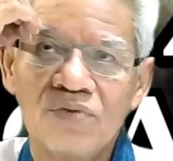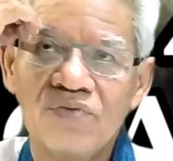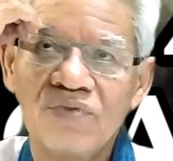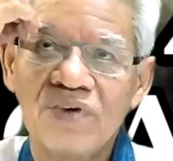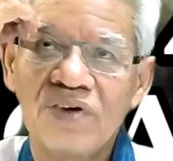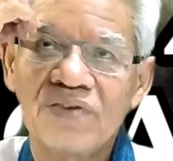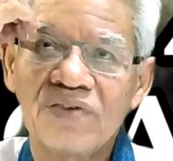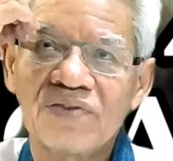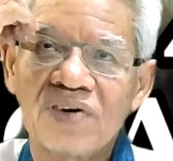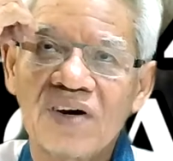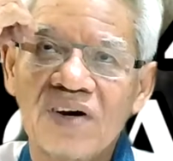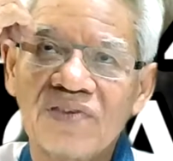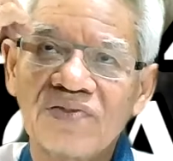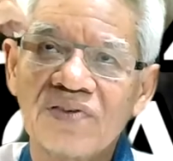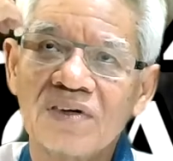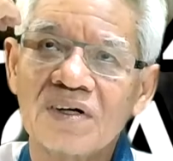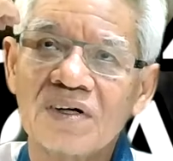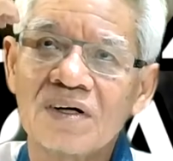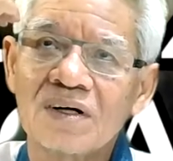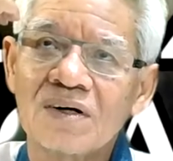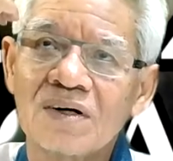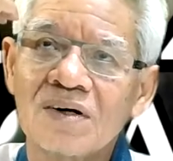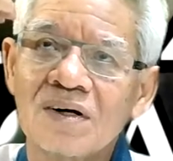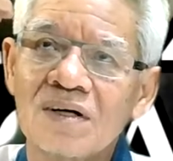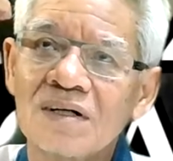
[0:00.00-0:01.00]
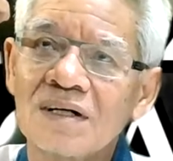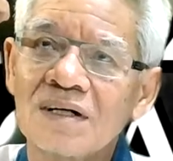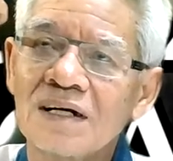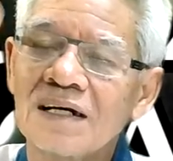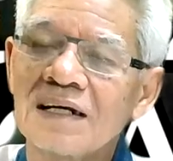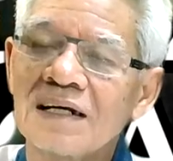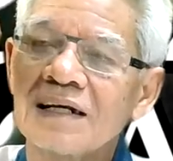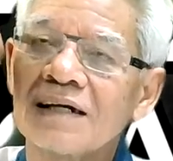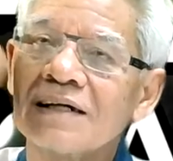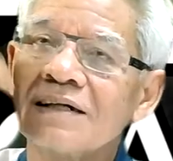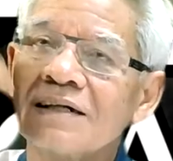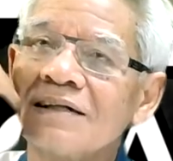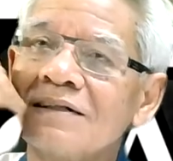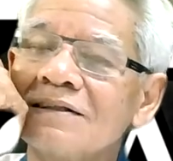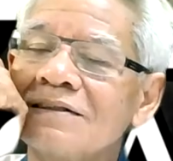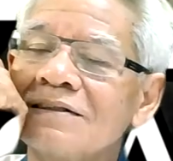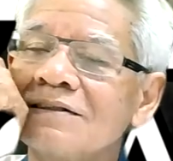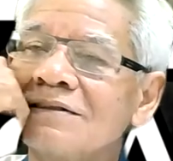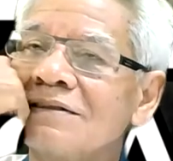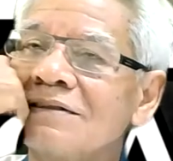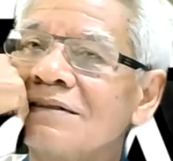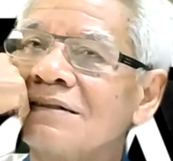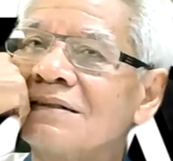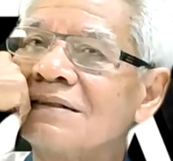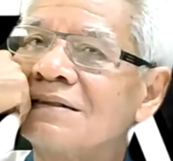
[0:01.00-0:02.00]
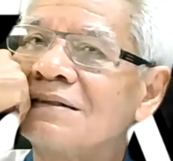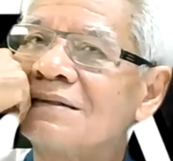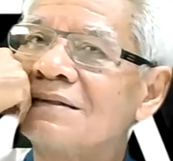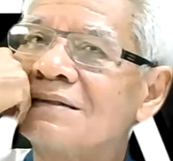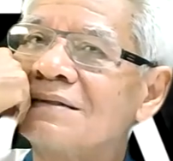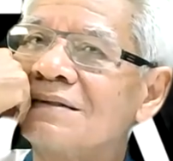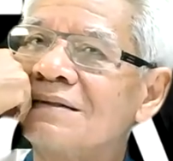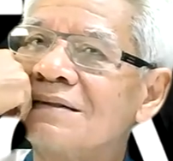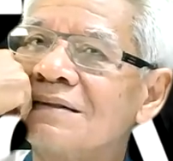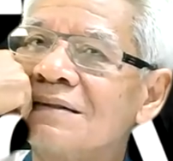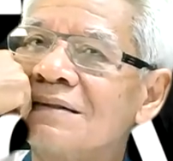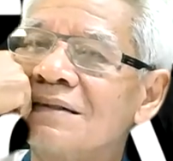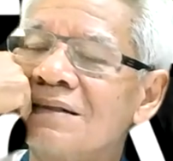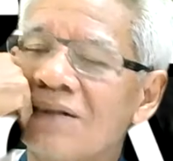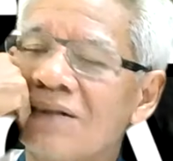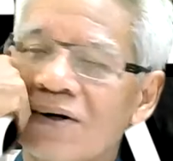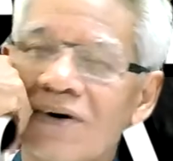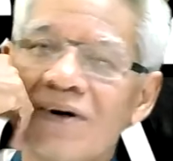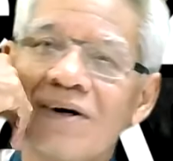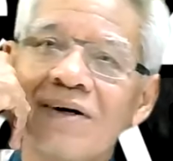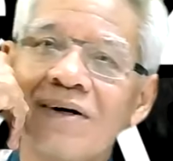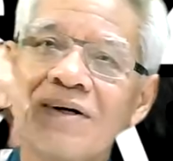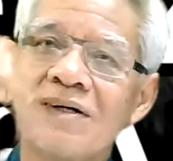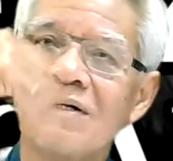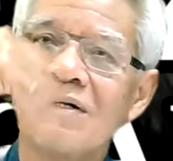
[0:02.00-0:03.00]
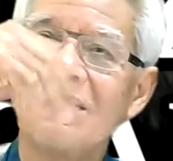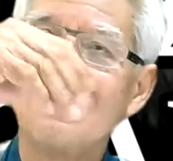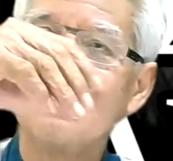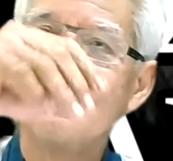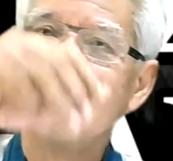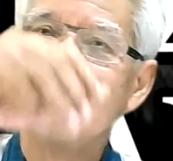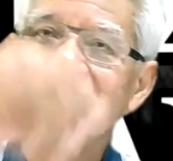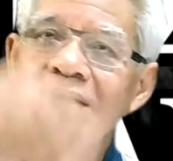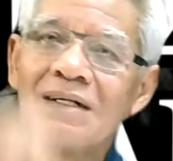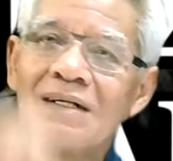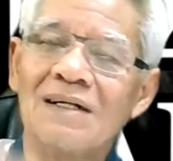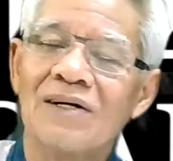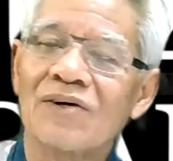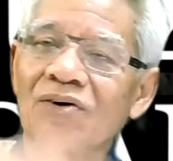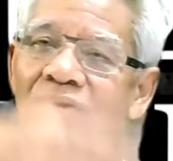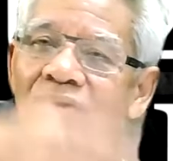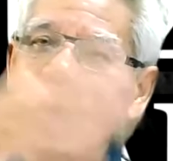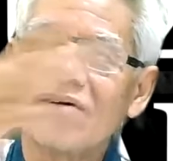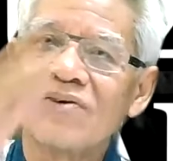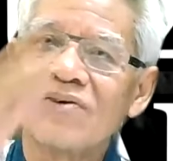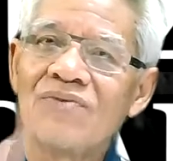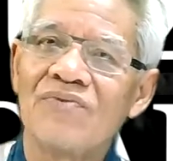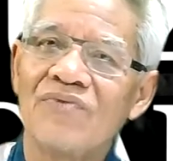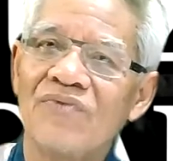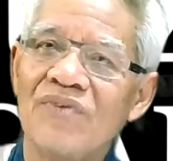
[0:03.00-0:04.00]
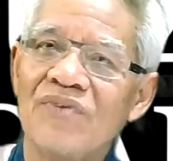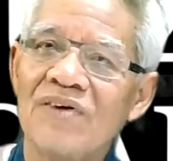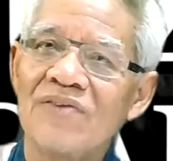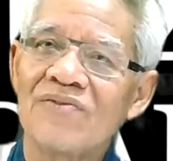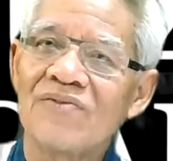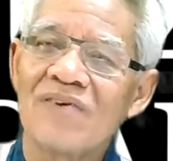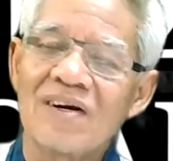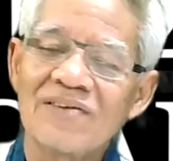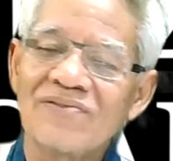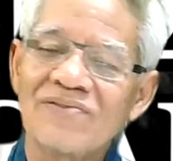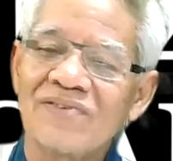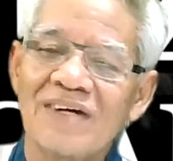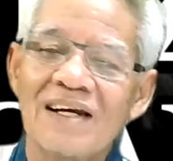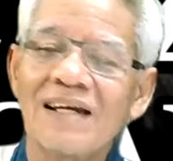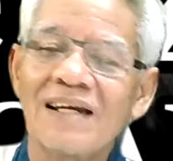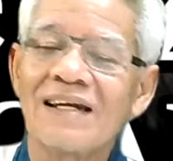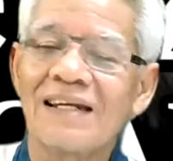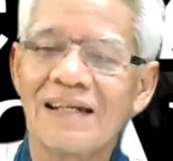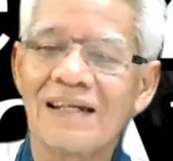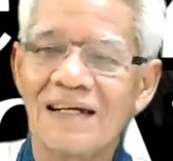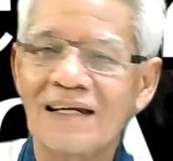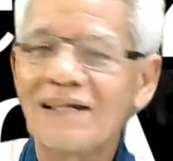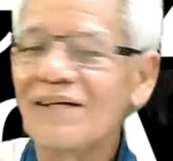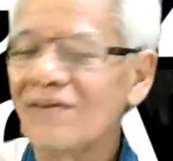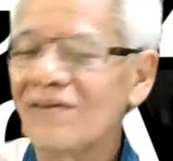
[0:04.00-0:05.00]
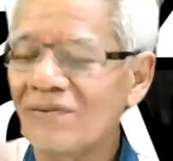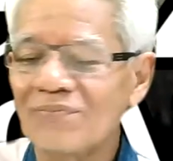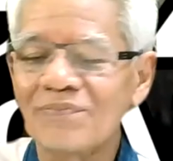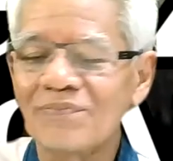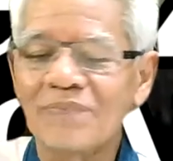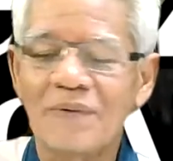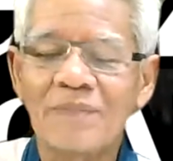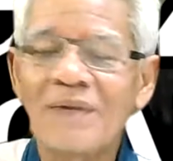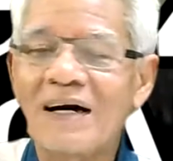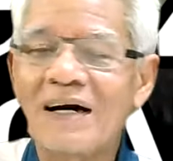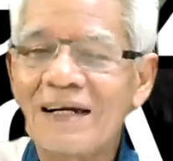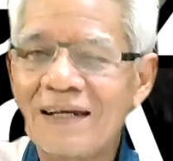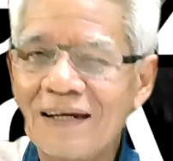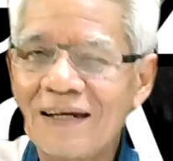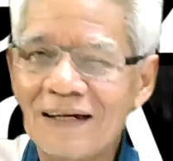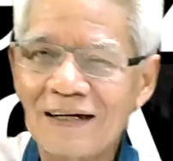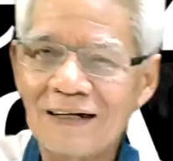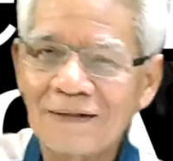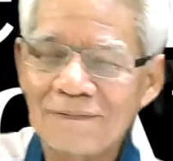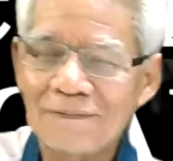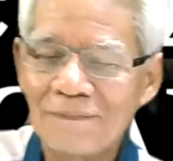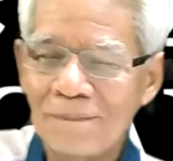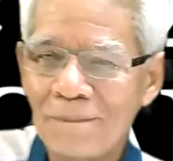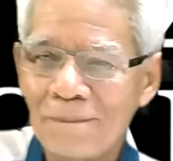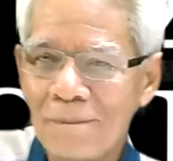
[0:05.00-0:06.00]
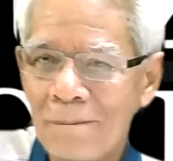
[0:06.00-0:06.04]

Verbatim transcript: V trust t h ก g อ d ยังไงอ๋อด h e God w V trust อะไรเนี่ยนั้นประมาณนี้ครับ